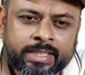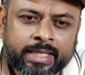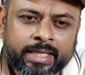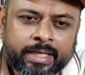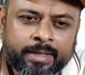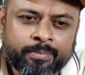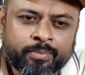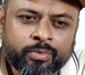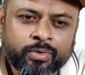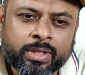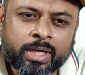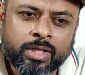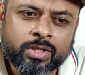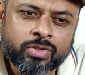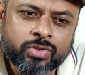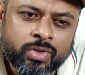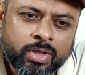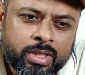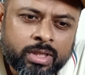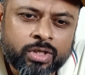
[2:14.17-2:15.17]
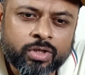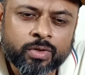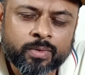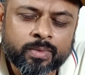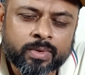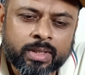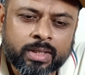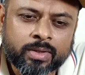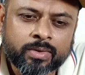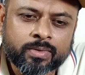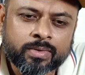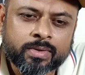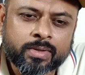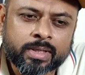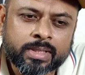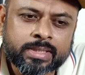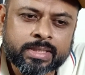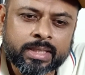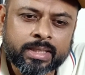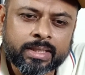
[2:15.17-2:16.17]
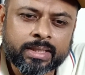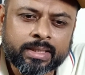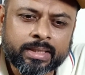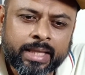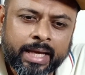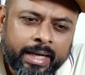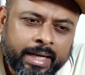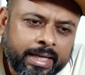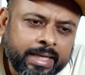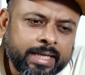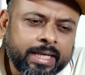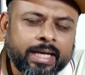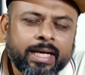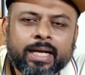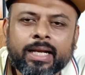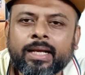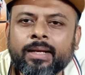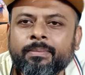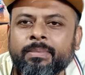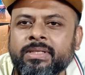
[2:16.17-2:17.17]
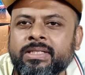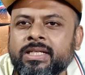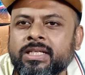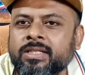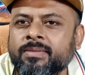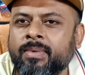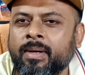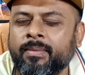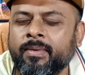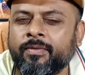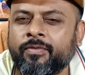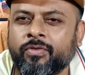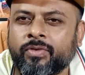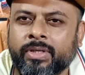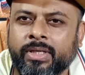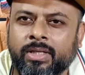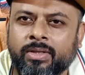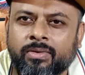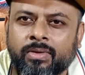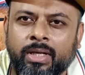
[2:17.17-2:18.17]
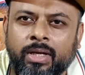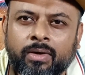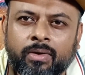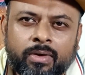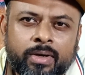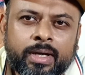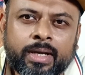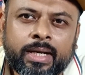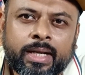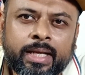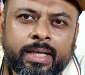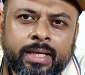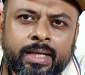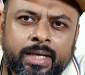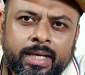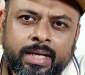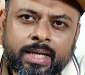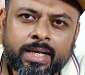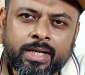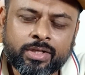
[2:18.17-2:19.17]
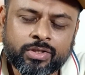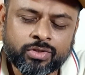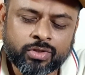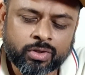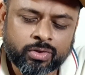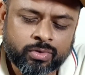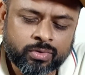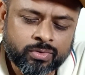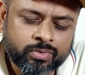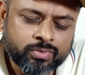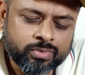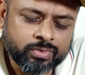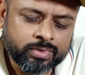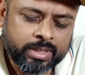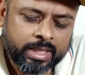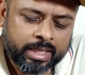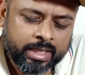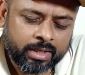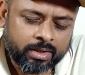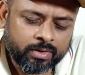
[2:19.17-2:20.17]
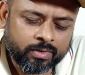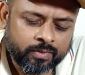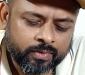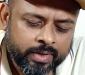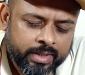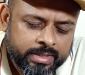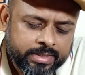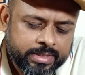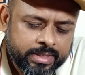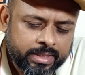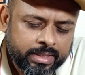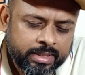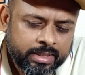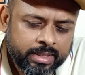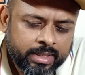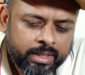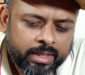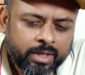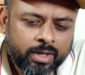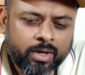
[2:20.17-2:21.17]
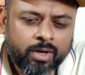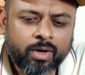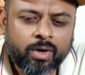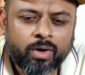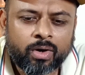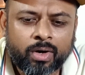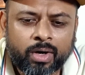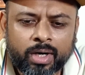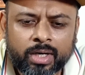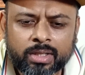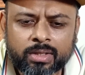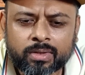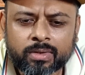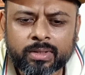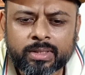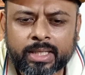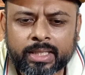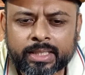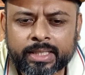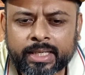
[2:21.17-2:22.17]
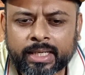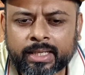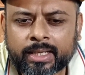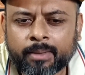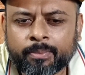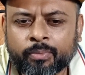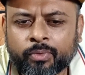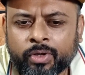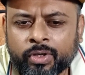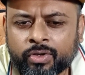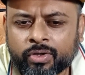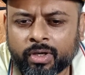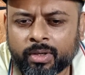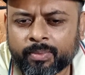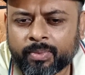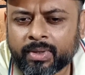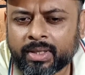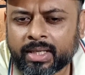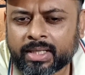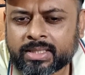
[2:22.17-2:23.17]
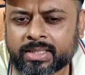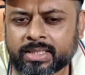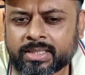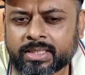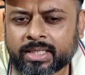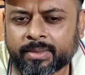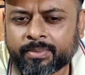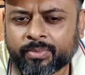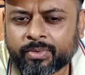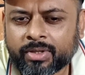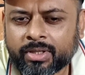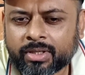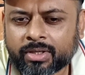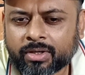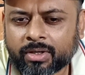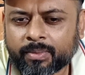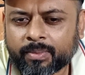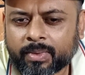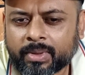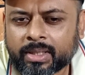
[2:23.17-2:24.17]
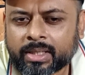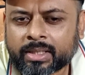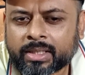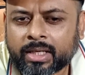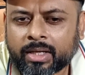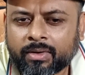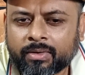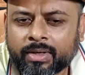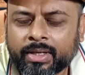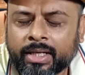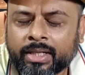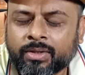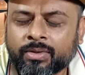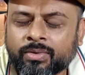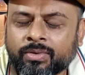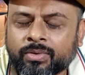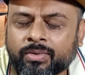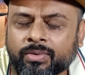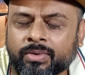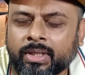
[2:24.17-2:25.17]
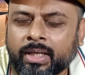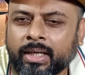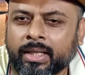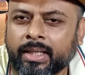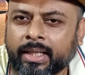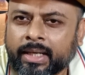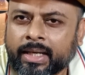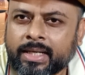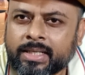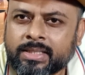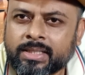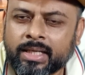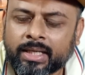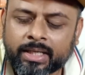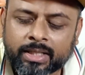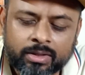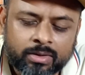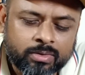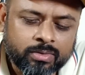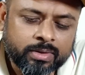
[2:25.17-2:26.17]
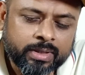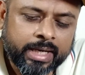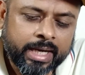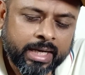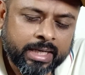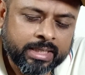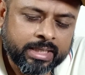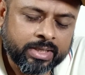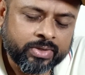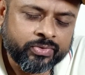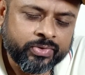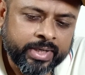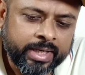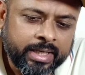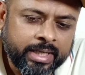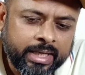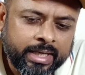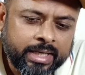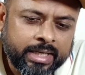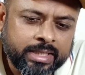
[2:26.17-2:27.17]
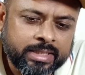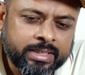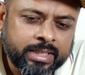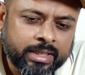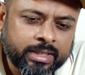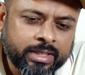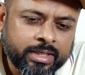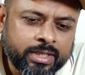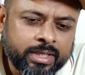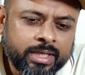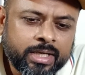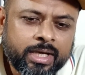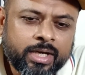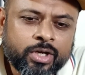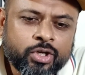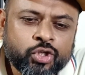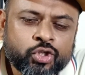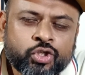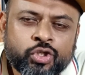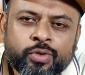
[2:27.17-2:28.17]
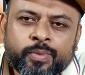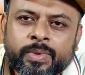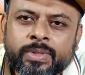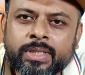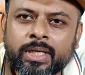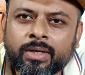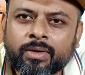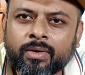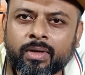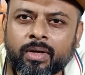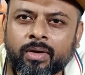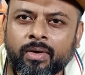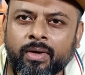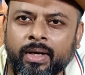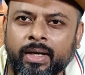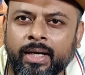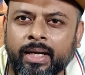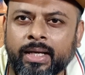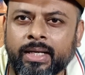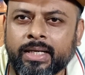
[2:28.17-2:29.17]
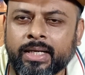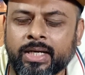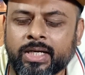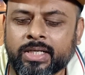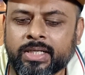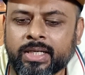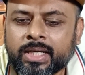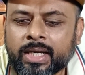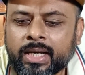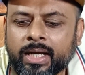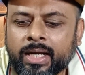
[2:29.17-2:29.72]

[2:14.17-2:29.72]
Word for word: যে প্রধান চরিত্রে অভিনয় করেছেন তাকেই এখানে বিশেষভাবে ফুটিয়ে তোলা হয় নাই যতটুকু দেখানো হয়েছে হয়তো তাদের একটা পরিকল্পনা আছে সেই পরিকল্পনার কারণে এতটুকু তারা দেখাইছে কিন্তু একটা ট্রেইলারের সাথে সুবিচার করা হয় নাই এই